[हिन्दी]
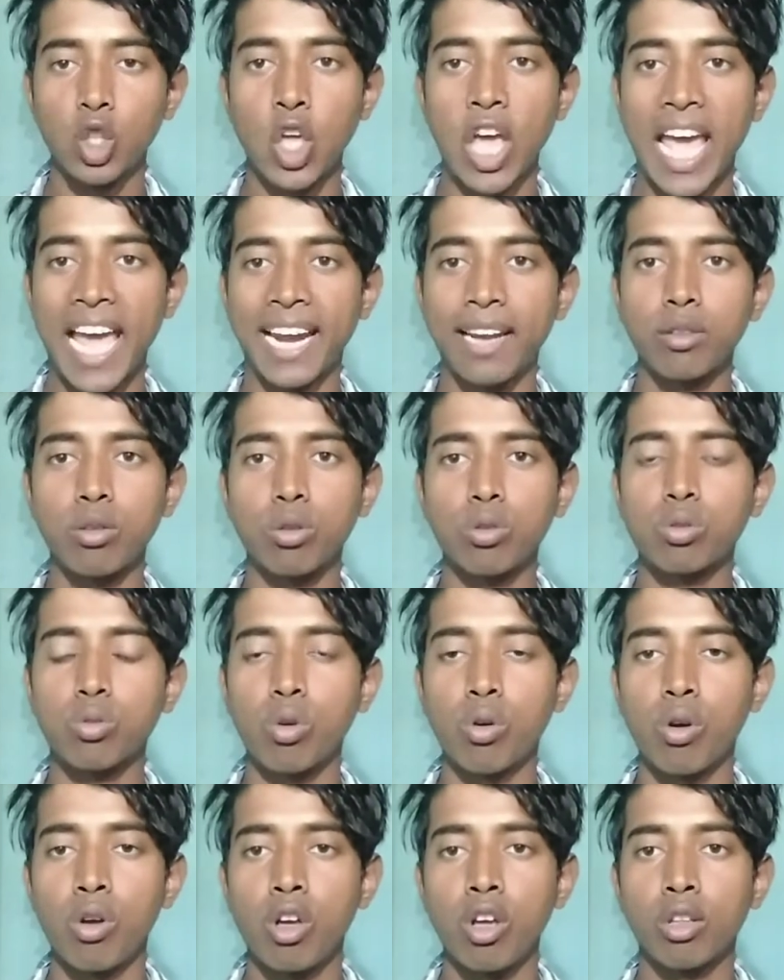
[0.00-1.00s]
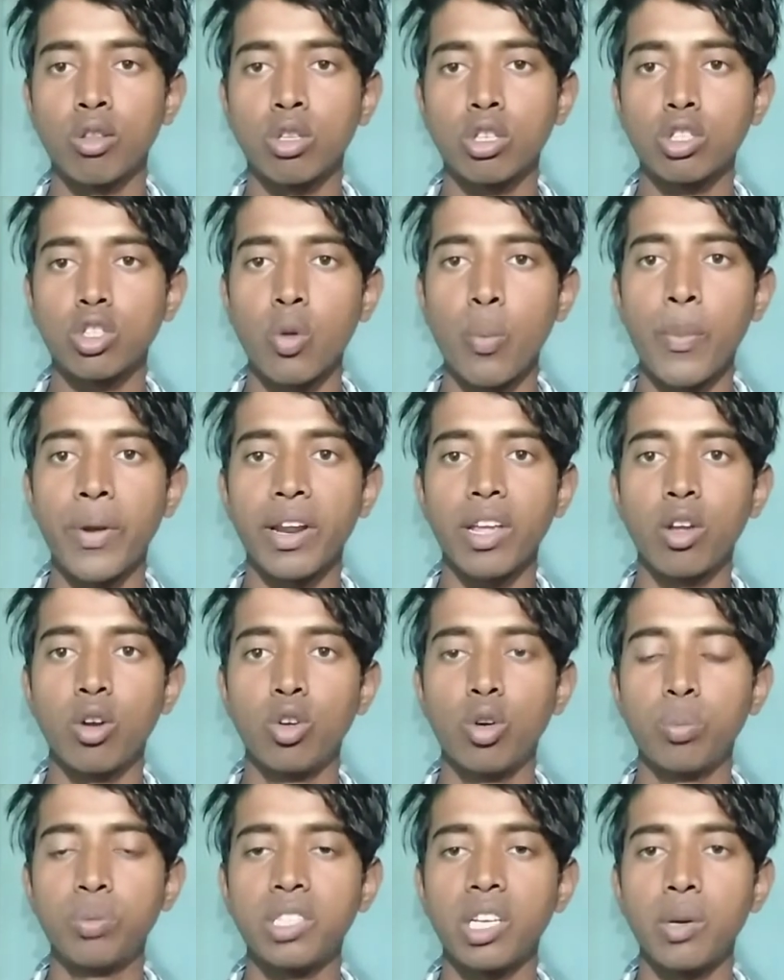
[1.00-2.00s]
तो हेलो दोस्तों दोस्तों मेरे
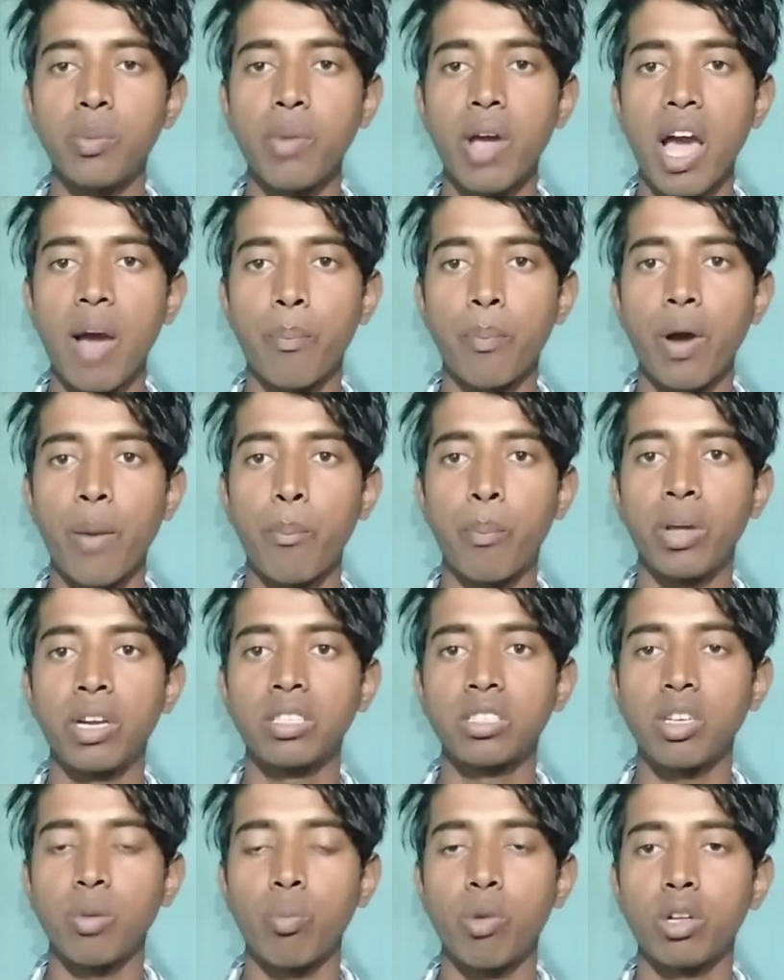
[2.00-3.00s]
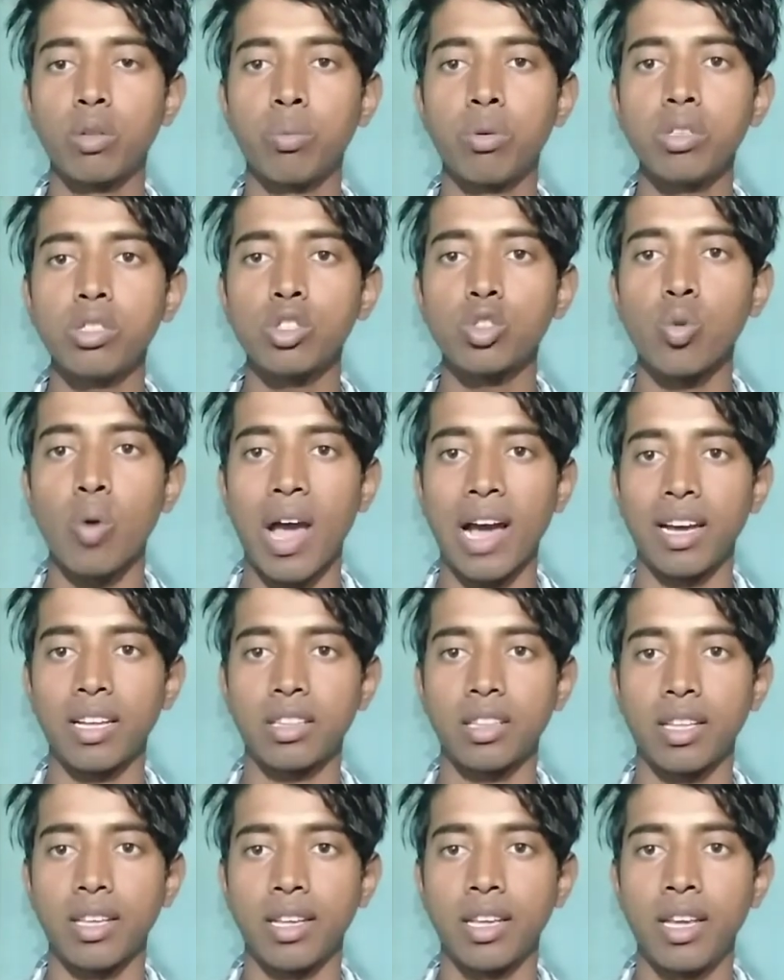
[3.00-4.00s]
यूट्यूब चैनल में आपका फिर से बहुत बहुत
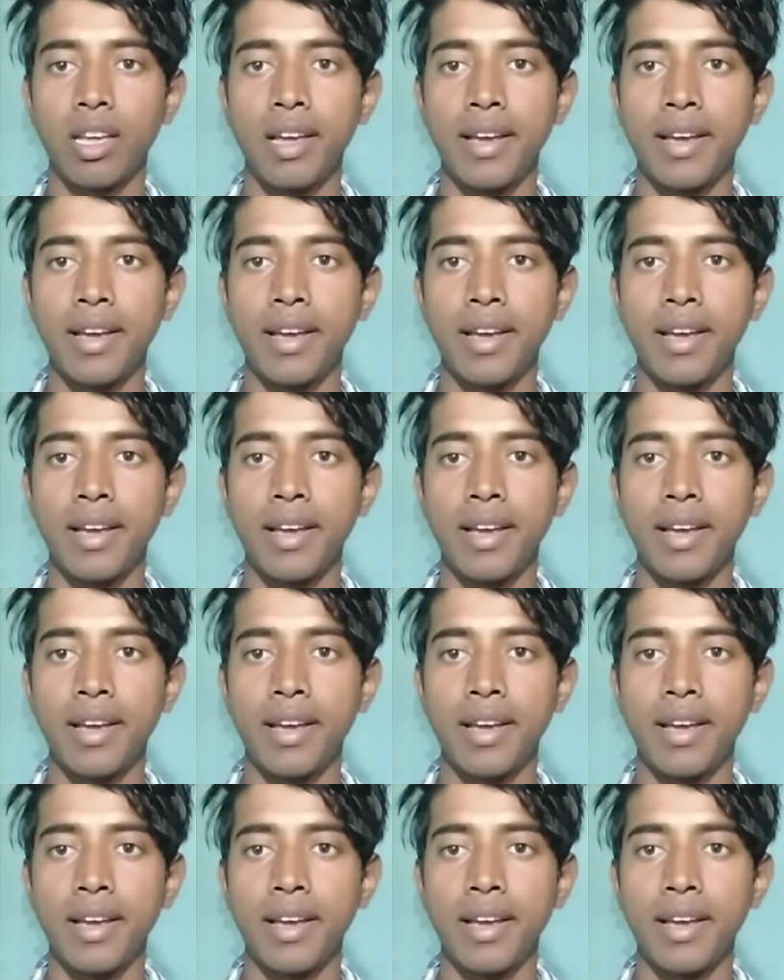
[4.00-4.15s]
स्वागत है